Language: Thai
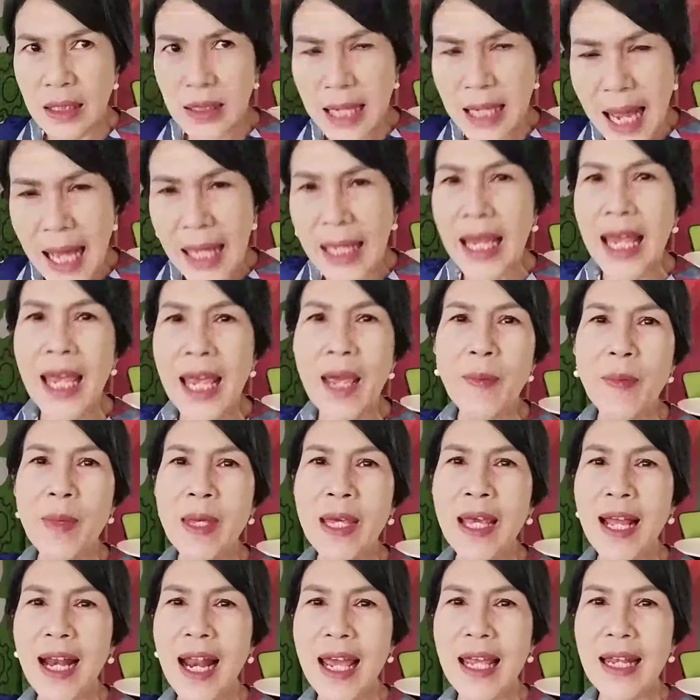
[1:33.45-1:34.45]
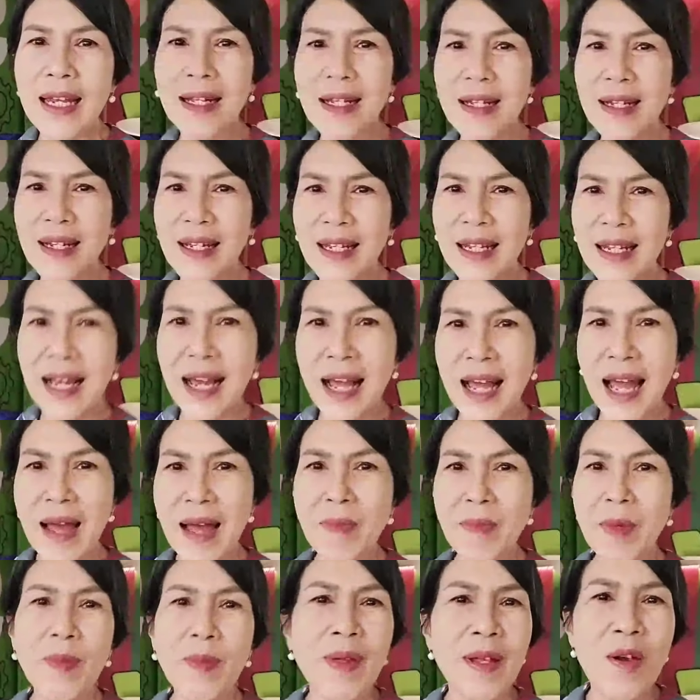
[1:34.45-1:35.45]
ยาเคมีอะไรเลยนะคะ
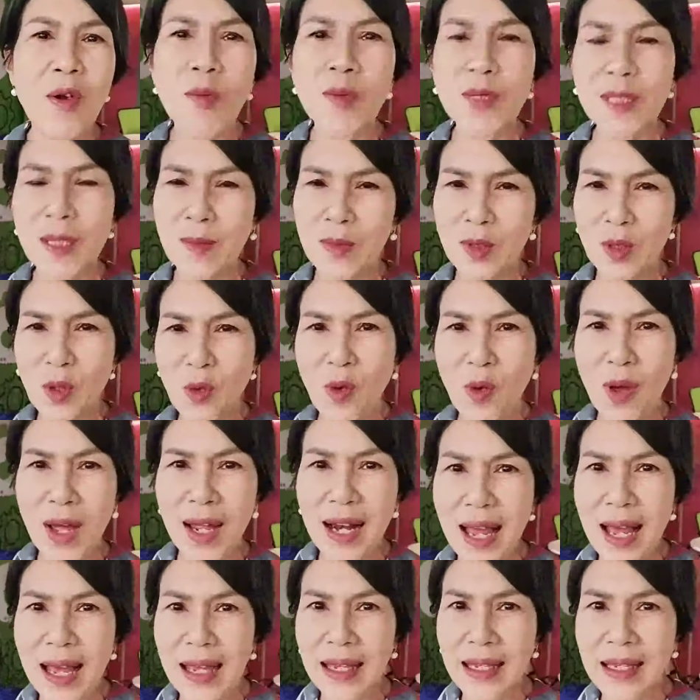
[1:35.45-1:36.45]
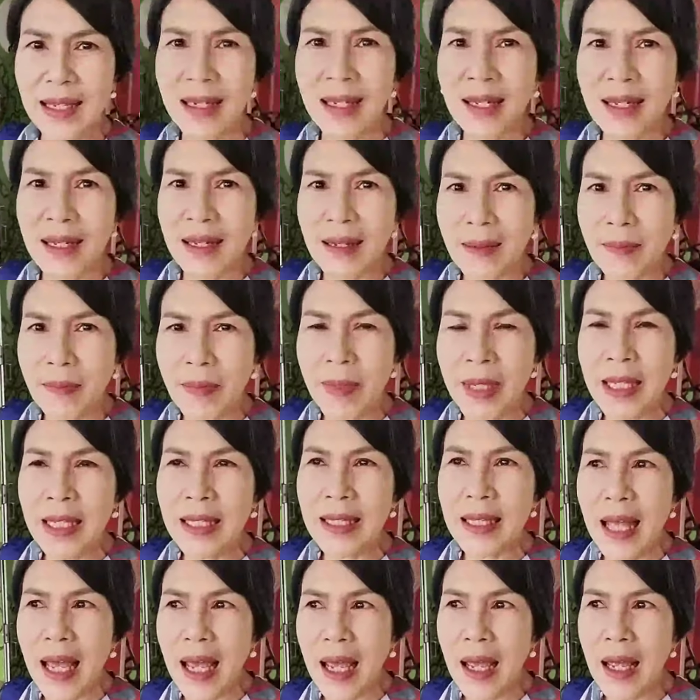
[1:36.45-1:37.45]
ไม่มีโรคประจำตัวอะไรมี
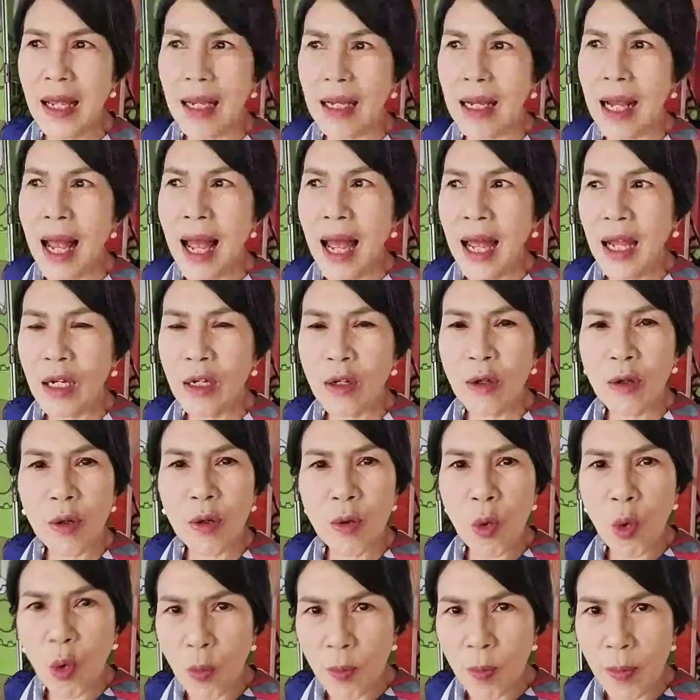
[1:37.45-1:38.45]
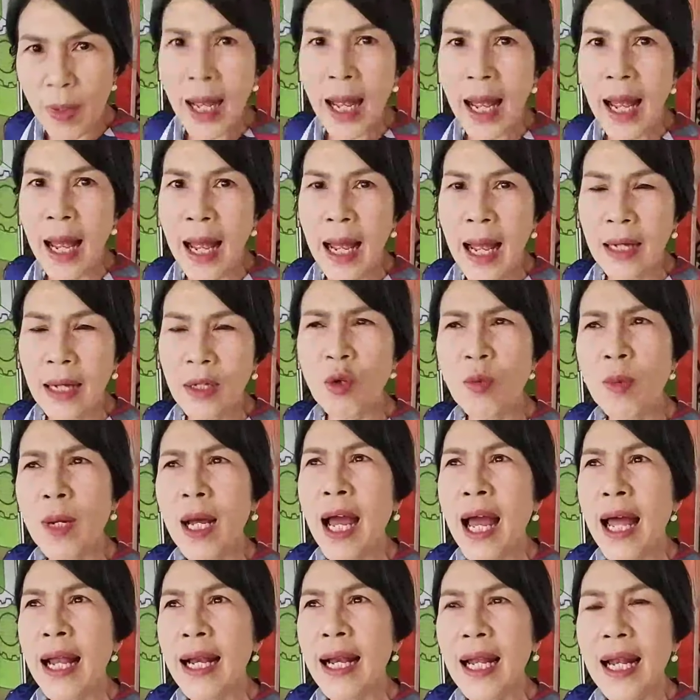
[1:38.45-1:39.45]
แต่การคุมอาหา
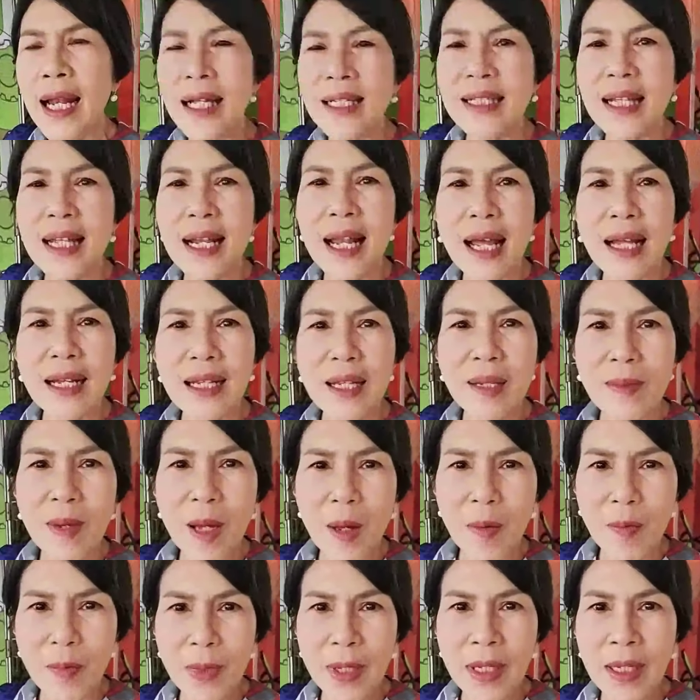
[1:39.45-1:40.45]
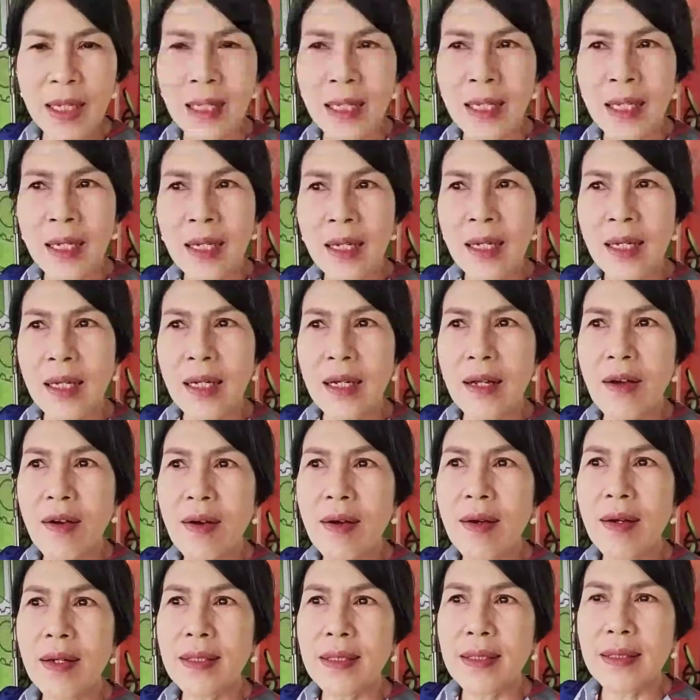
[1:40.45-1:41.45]
รในลักษณะที่แบบบี
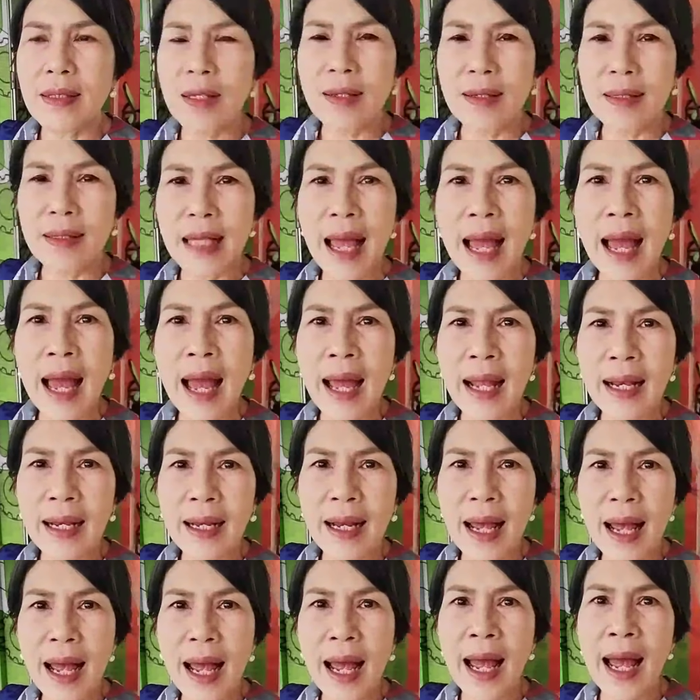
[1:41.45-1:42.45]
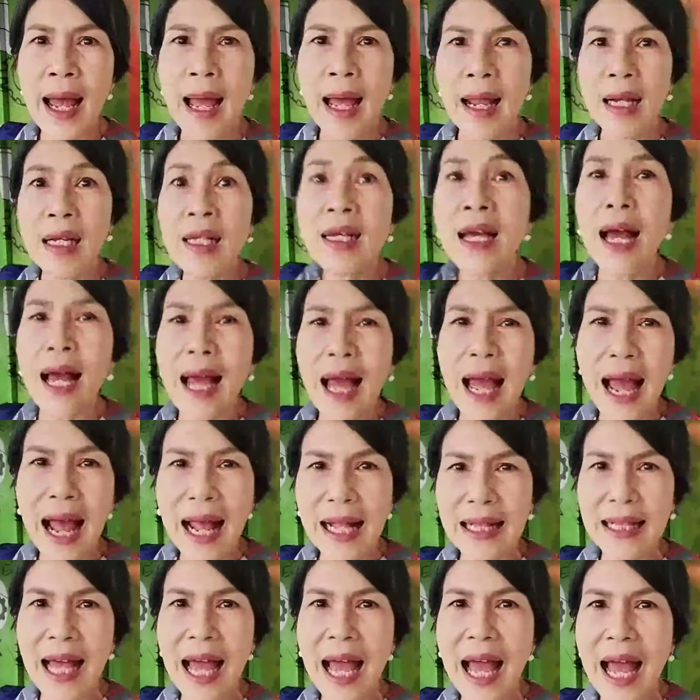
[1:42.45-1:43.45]
ก็ทานอาหารเลือกอาหา
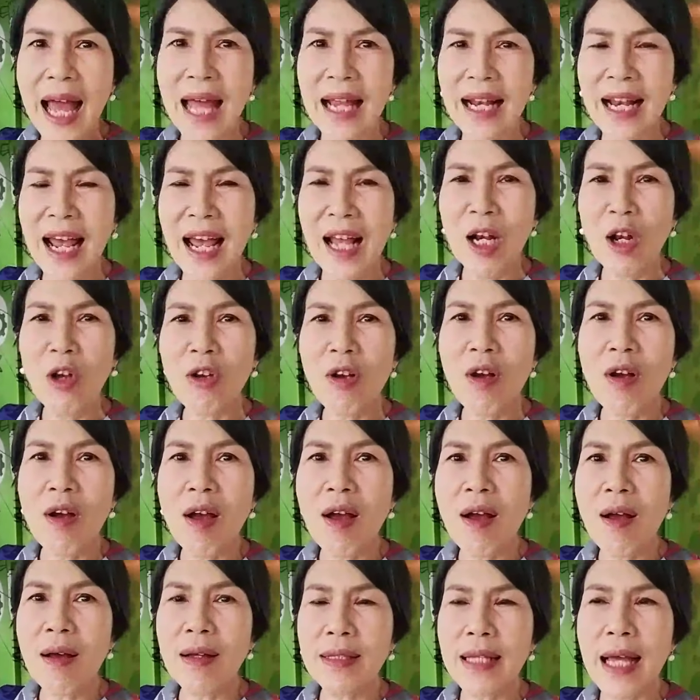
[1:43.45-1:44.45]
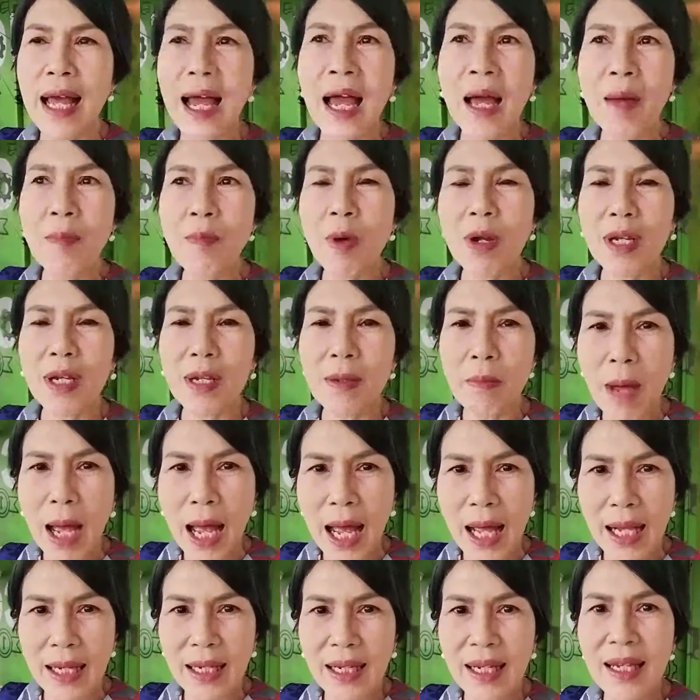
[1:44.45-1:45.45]
รทานแล้วก็ทานปริ
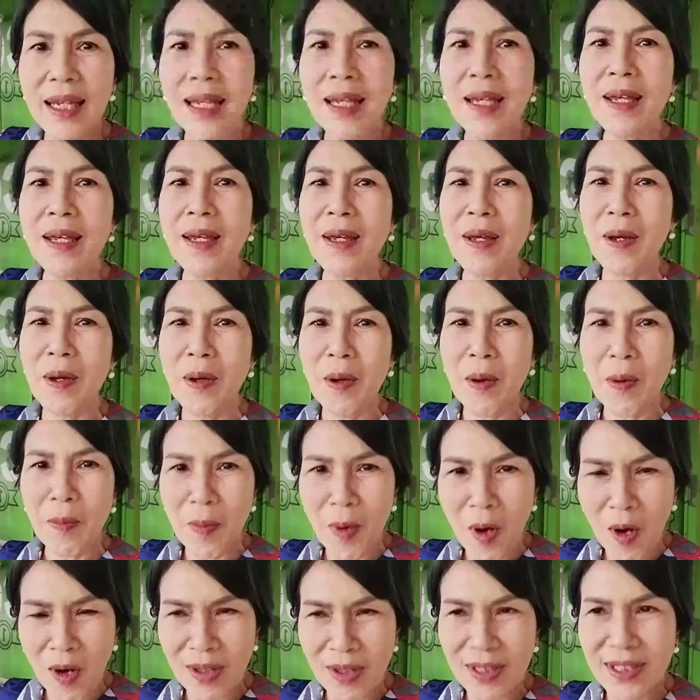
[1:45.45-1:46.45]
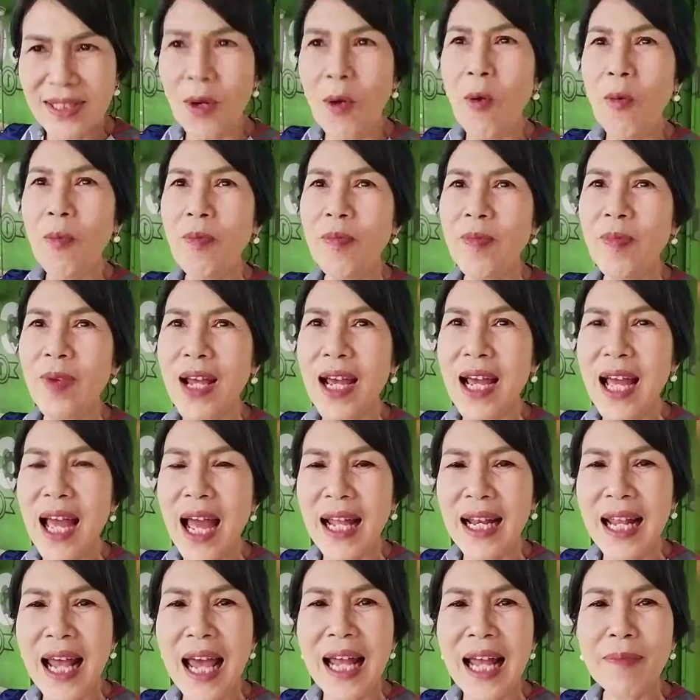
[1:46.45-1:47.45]
มาณที่เหมาะสมนะ
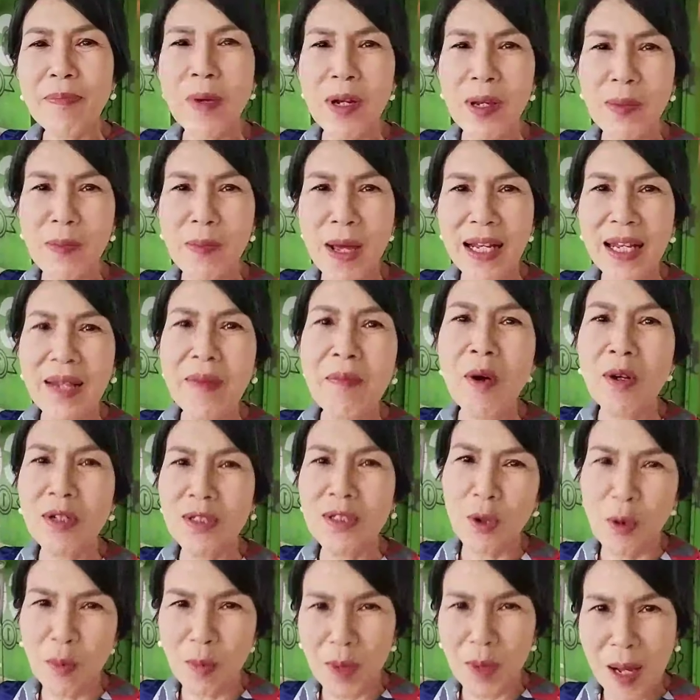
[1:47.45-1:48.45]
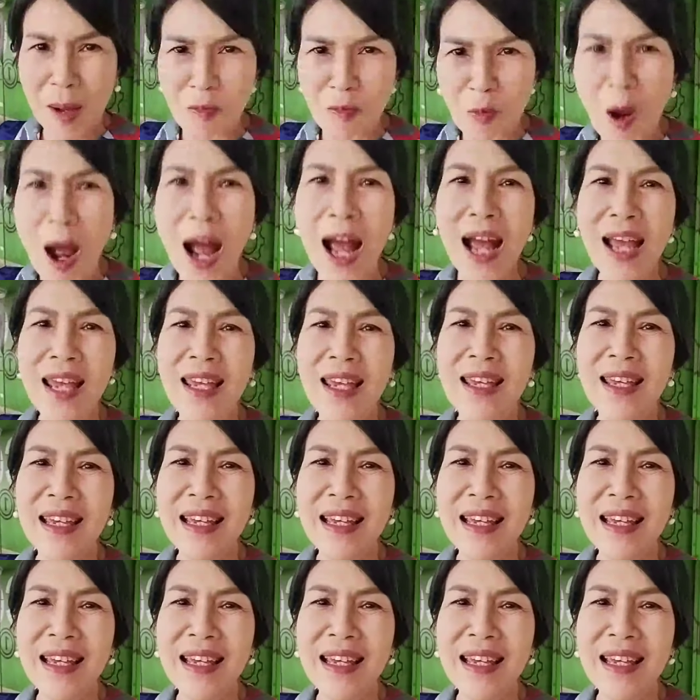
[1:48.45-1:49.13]
คะทานปริมาณที่เหมาะสมกับวัย